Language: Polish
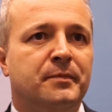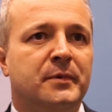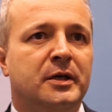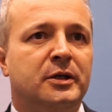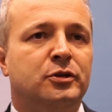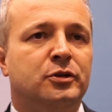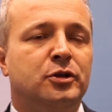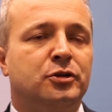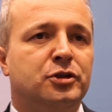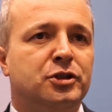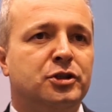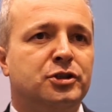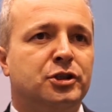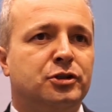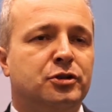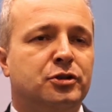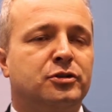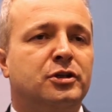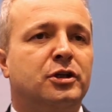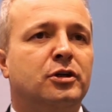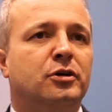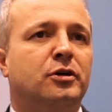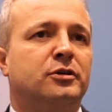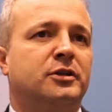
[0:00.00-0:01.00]
Dotyczy to
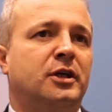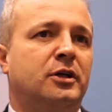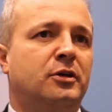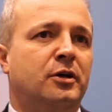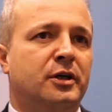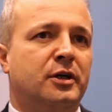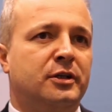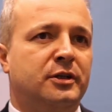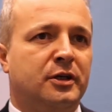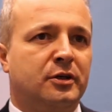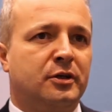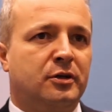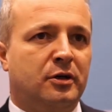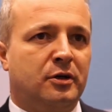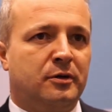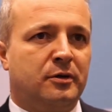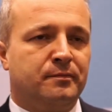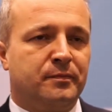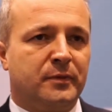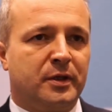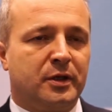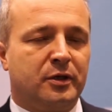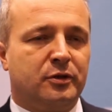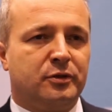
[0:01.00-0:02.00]
tylko tego jednego
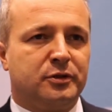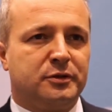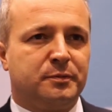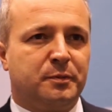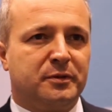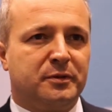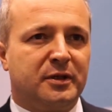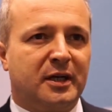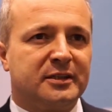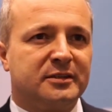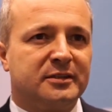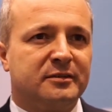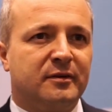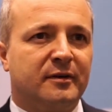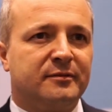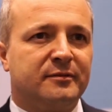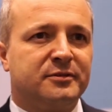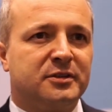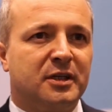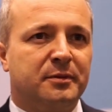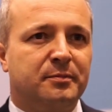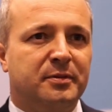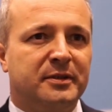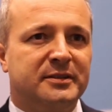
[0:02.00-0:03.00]
gospodarstwa. W
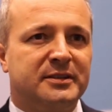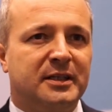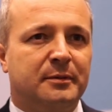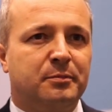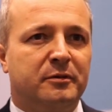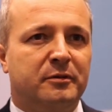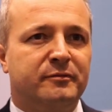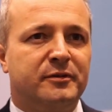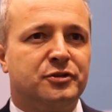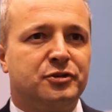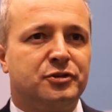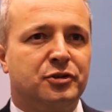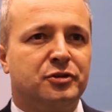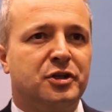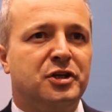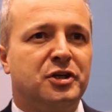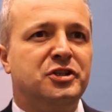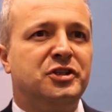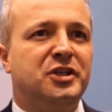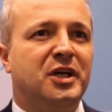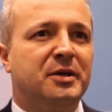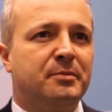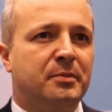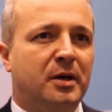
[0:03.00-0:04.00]
strefie zapowietrzonej
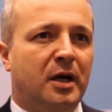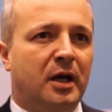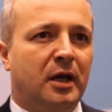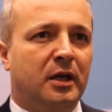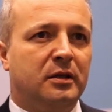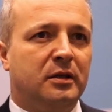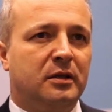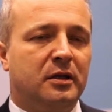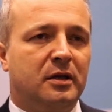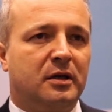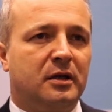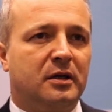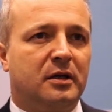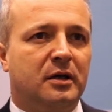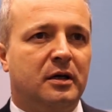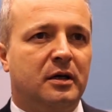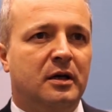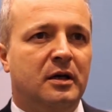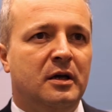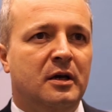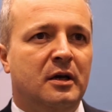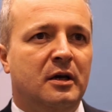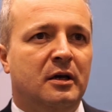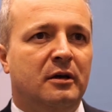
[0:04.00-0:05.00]
nie ma innych
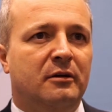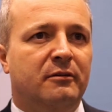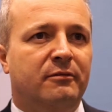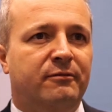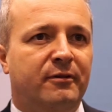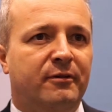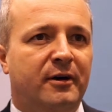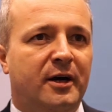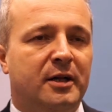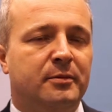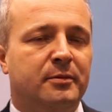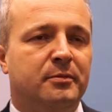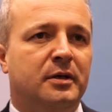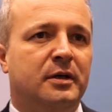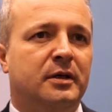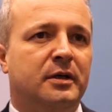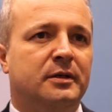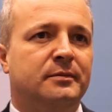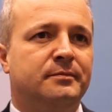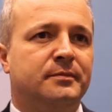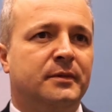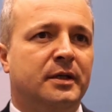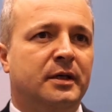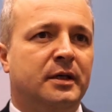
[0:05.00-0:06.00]
e, ferm,
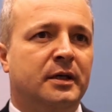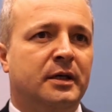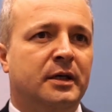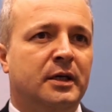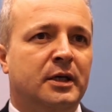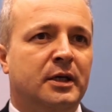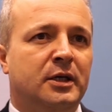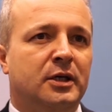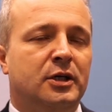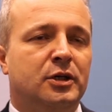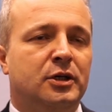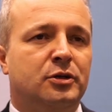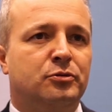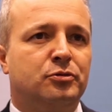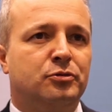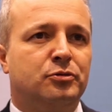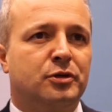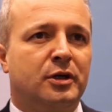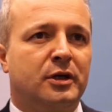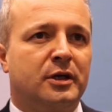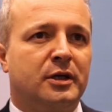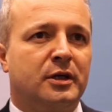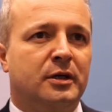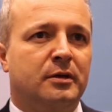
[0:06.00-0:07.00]
e,
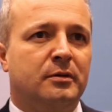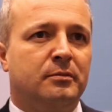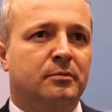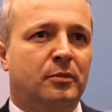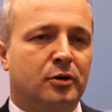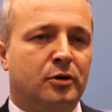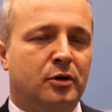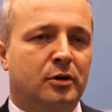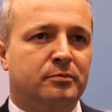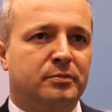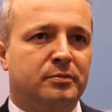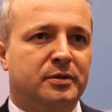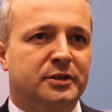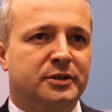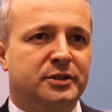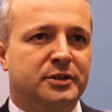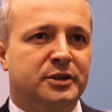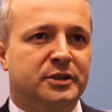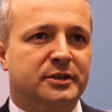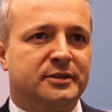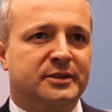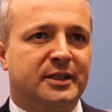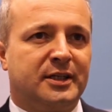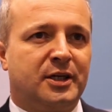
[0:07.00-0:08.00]
których mogą
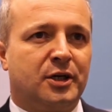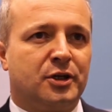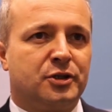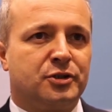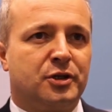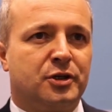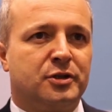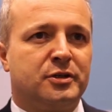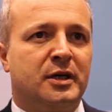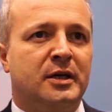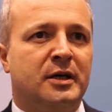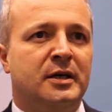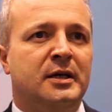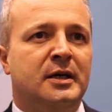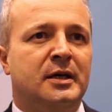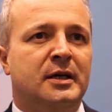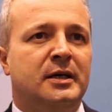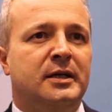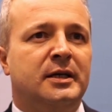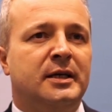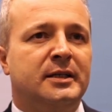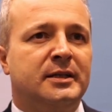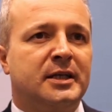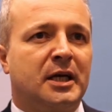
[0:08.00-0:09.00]
być zagrożone.
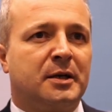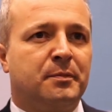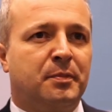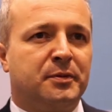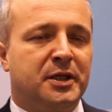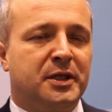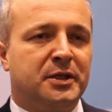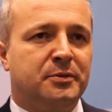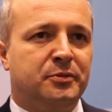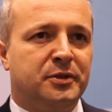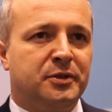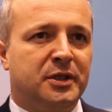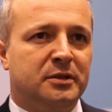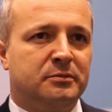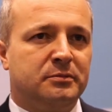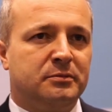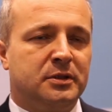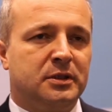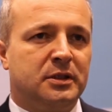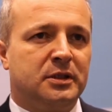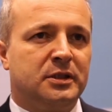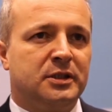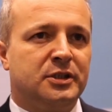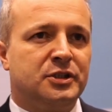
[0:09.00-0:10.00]
Jednak
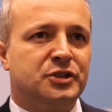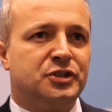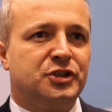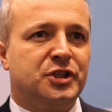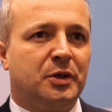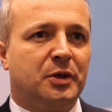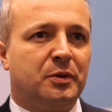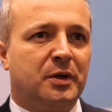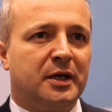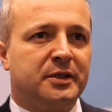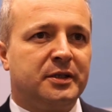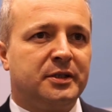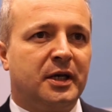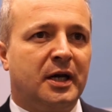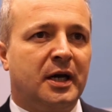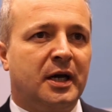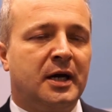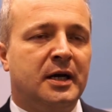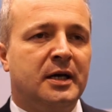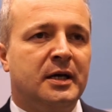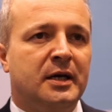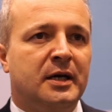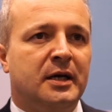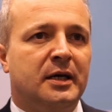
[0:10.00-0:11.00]
podejmujemy
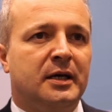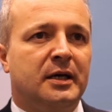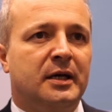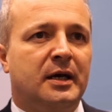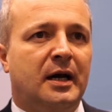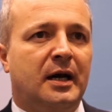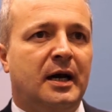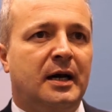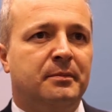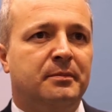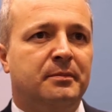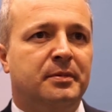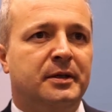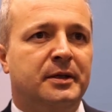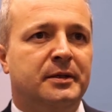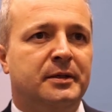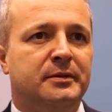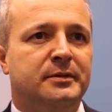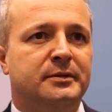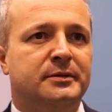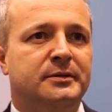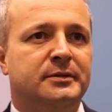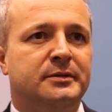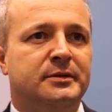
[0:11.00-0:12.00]
działania, e,
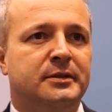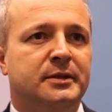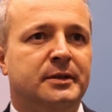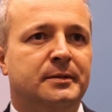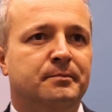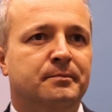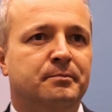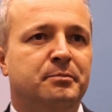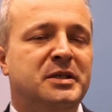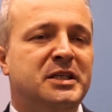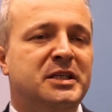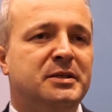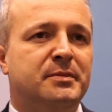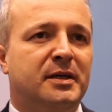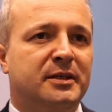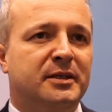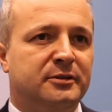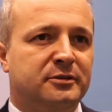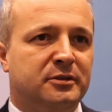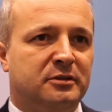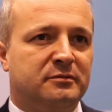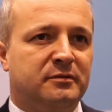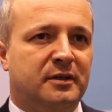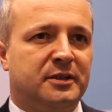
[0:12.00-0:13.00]
aby
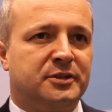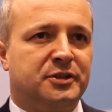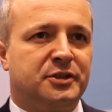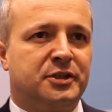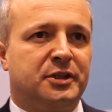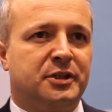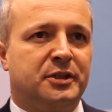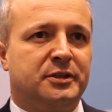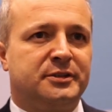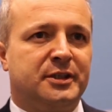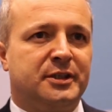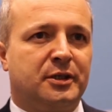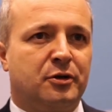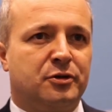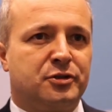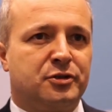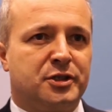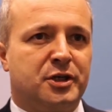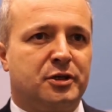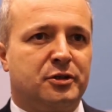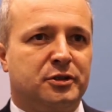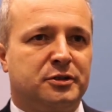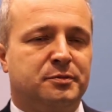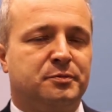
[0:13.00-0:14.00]
zminimalizować
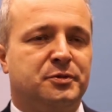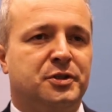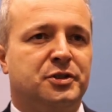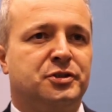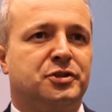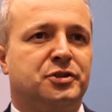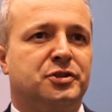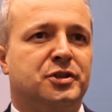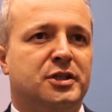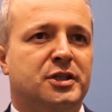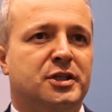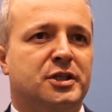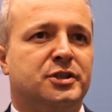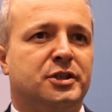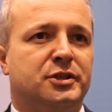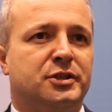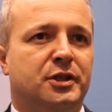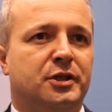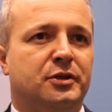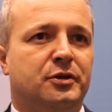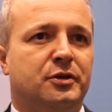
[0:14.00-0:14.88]
zagrożenie rozprzestrzeniania się tej